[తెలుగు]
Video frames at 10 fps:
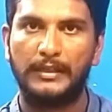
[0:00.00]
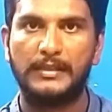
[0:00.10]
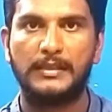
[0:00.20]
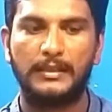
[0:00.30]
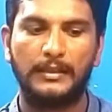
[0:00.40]

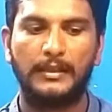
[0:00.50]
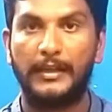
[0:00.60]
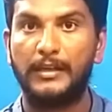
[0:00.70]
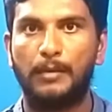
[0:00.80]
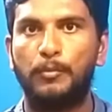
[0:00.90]
రీసెంట్గా
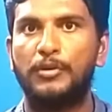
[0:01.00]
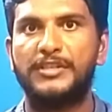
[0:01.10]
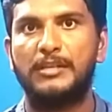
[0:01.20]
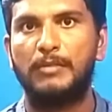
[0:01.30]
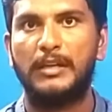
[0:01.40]
నైట్ అప్లోడ్
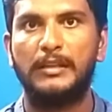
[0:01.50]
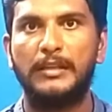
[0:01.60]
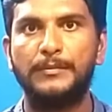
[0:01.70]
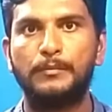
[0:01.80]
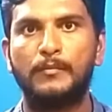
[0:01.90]
చేయబడింది